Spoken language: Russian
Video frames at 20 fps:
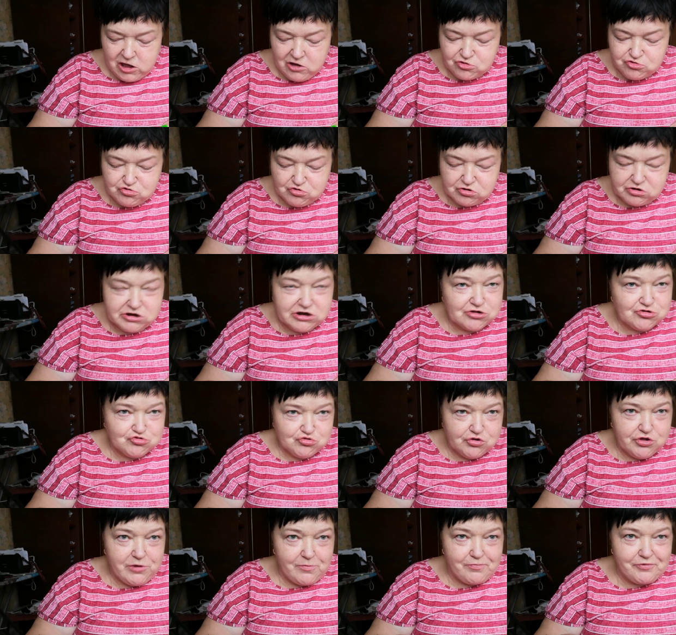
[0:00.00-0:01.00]
А что,
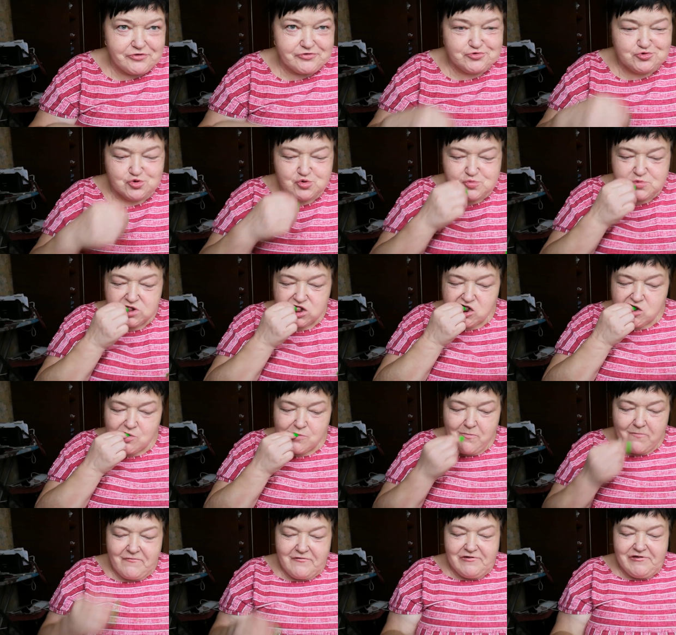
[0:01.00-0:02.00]
хорошо я
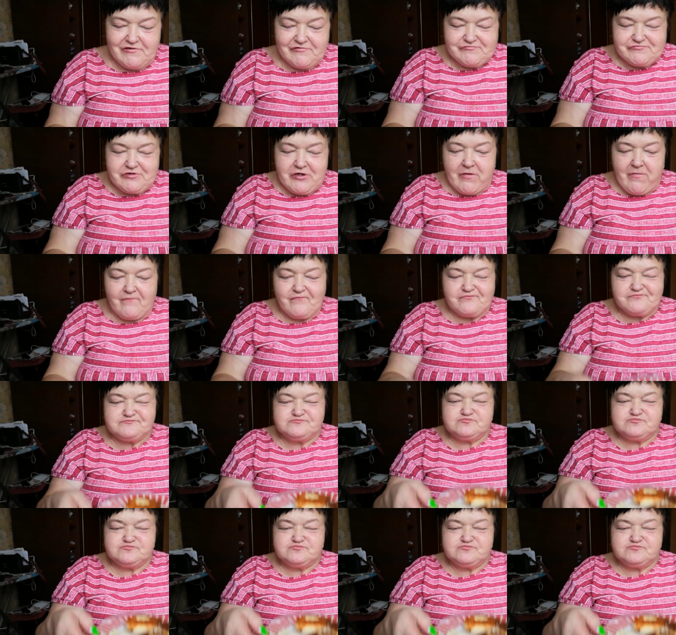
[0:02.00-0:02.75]
придумала? Видите?